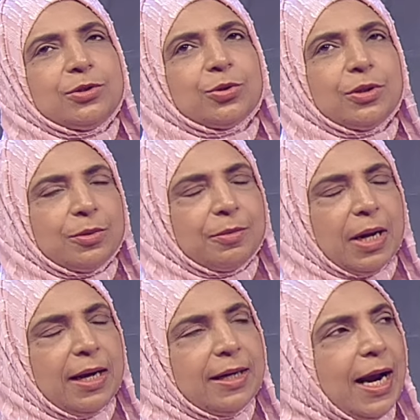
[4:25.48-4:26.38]
যদিও
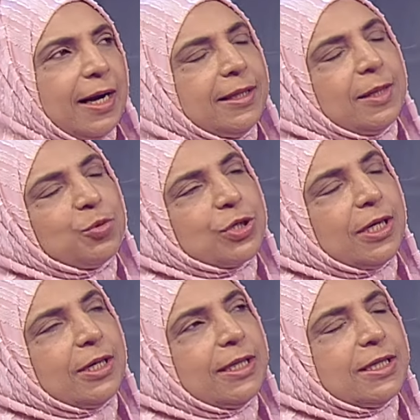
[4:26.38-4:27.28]
নারীদের
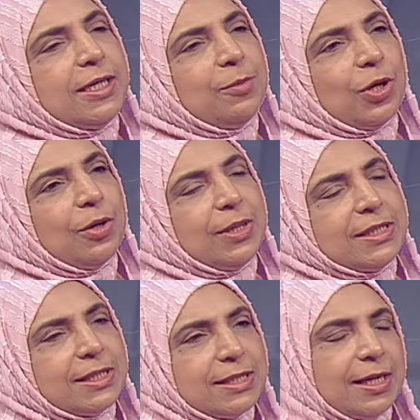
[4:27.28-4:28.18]
পোশাকের ক্ষেত্রে কি বলা
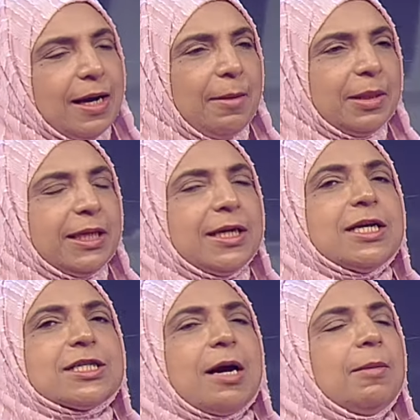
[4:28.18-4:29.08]
হয়েছে যে আমাদের
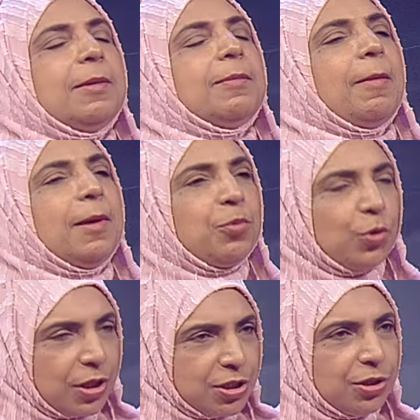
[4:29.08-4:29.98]
স্বাভাবিকভাবে
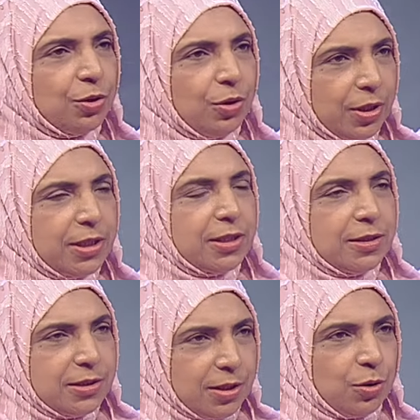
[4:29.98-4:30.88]
প্রকাশিত হয়
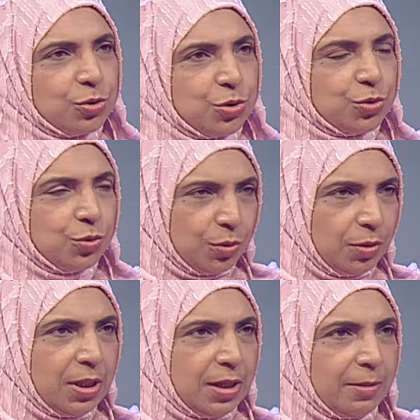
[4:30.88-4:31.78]
যে অংশটুকু
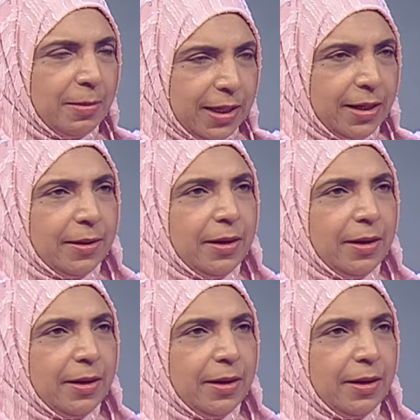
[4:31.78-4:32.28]
মানে